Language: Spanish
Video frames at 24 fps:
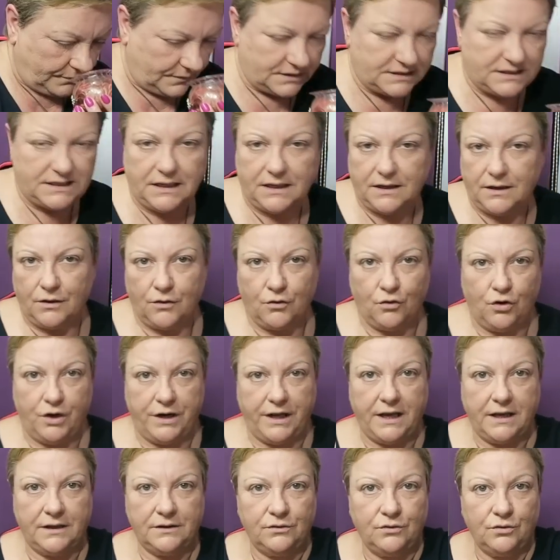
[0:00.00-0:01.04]
Siguen
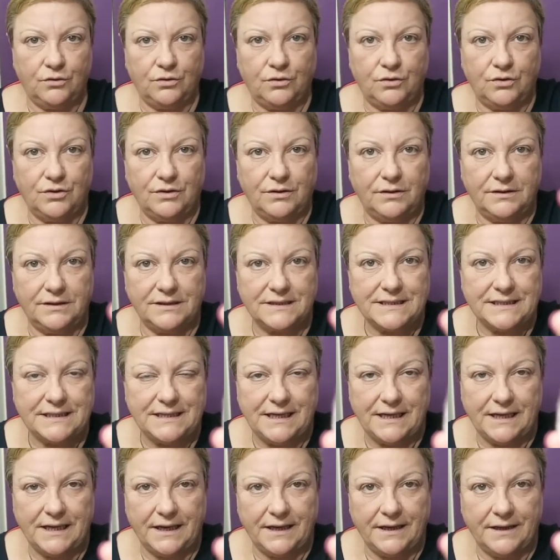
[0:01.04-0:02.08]
oliendo,
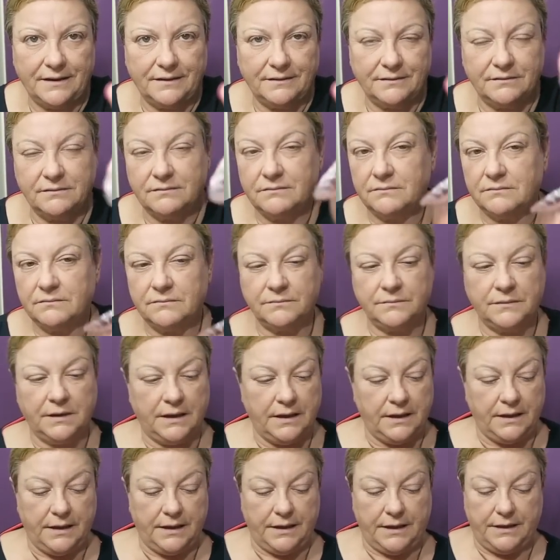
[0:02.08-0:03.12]
siguen
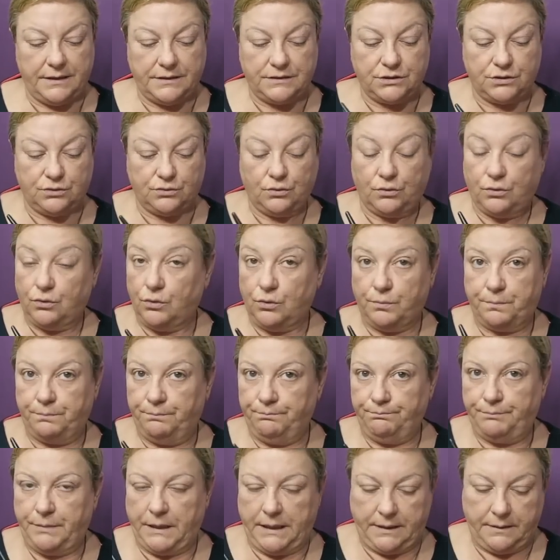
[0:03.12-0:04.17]
esto
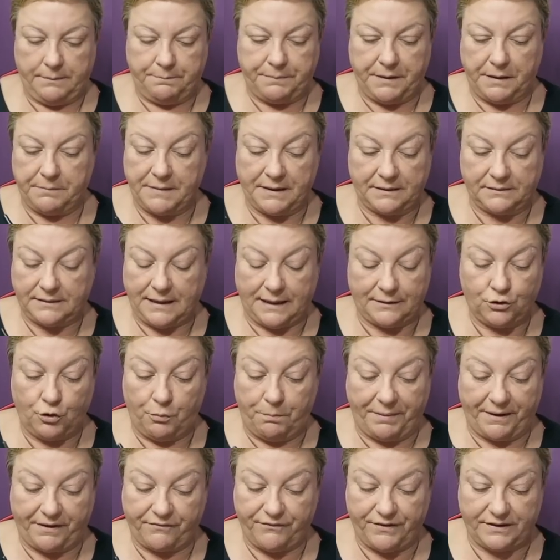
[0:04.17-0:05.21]
eh, pigmentando
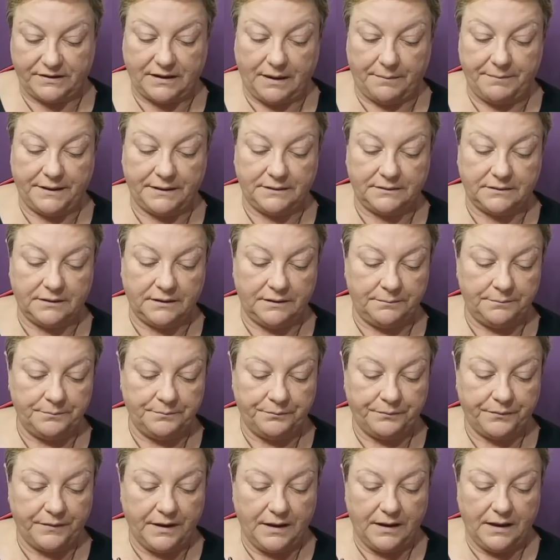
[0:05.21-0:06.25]
perfectamente
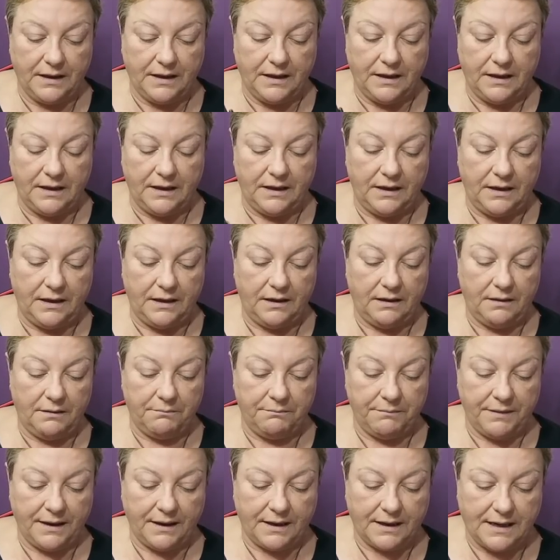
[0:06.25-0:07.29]
y
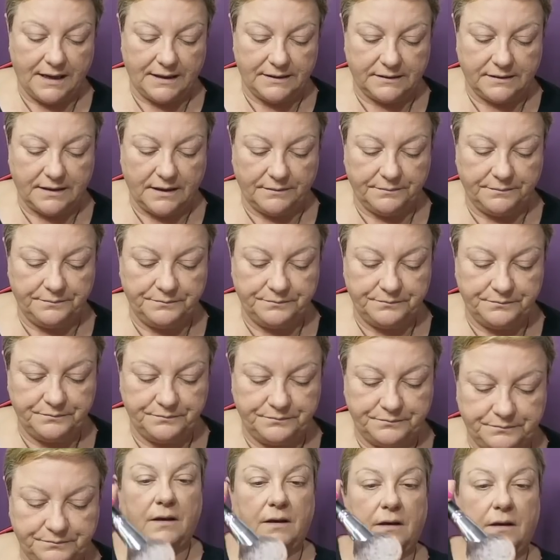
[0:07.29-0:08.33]
me encantan.
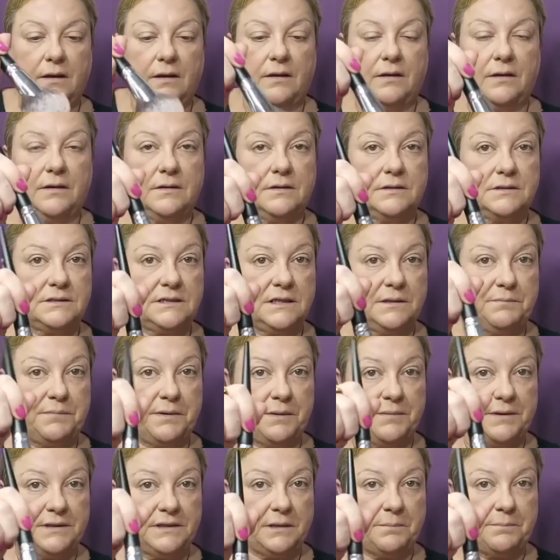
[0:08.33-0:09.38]

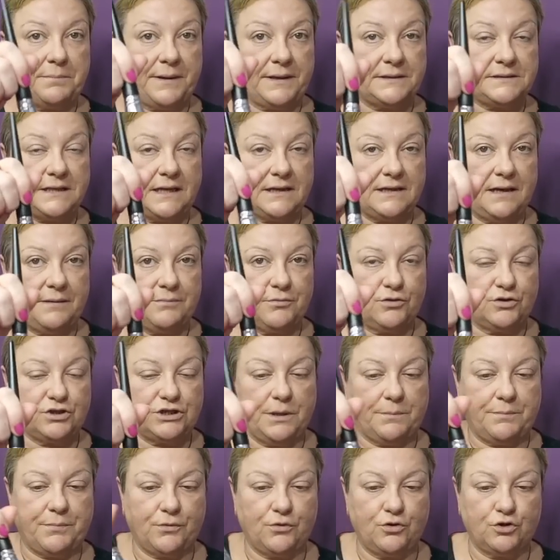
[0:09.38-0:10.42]
Simplemente pasar la
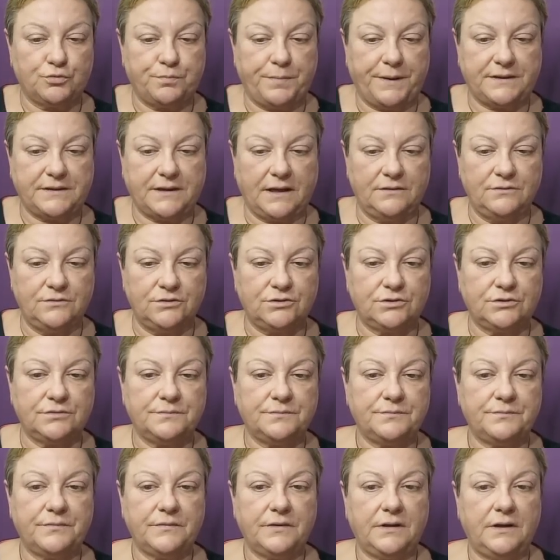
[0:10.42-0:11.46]
brocha por los pétalos
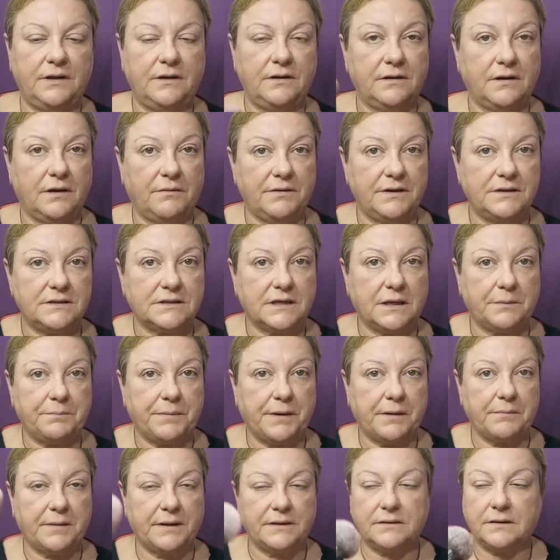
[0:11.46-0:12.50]
y ya veis que
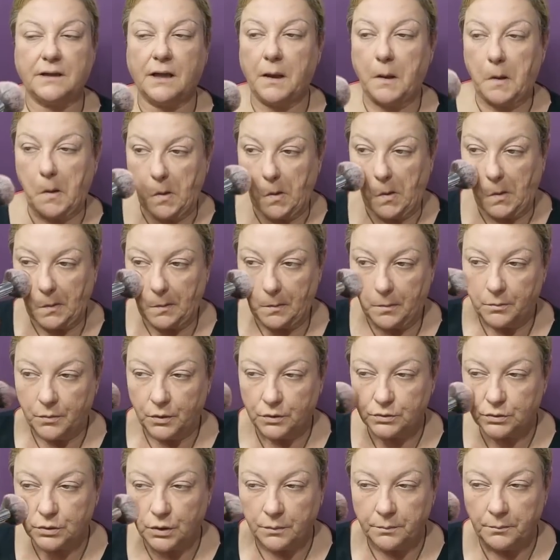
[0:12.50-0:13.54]
pigmenta un
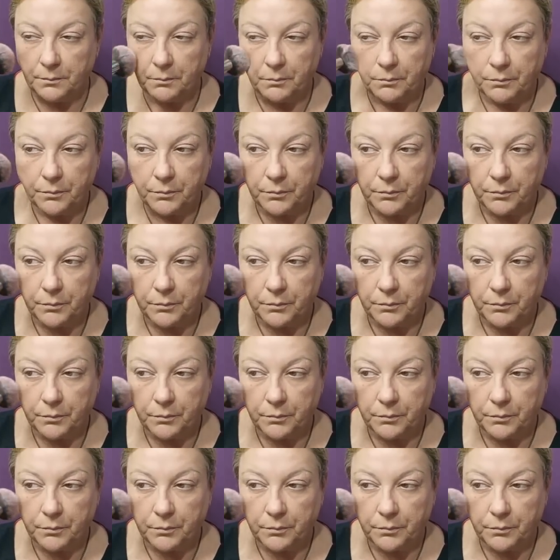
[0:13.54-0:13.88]
montón.